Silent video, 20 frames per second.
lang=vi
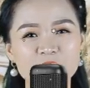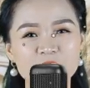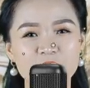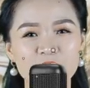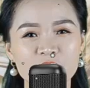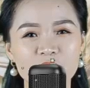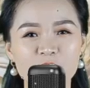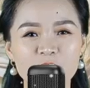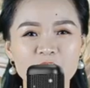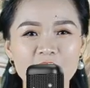
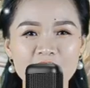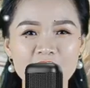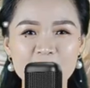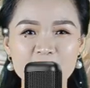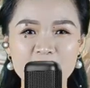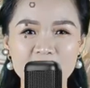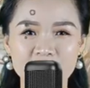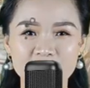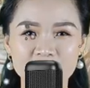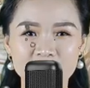để có
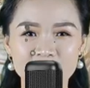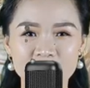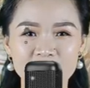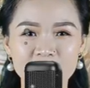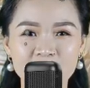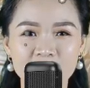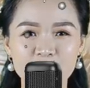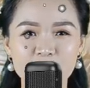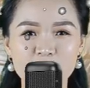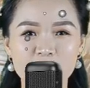các giải
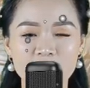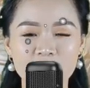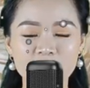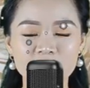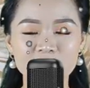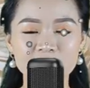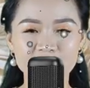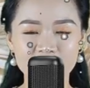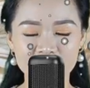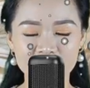pháp đề phòng.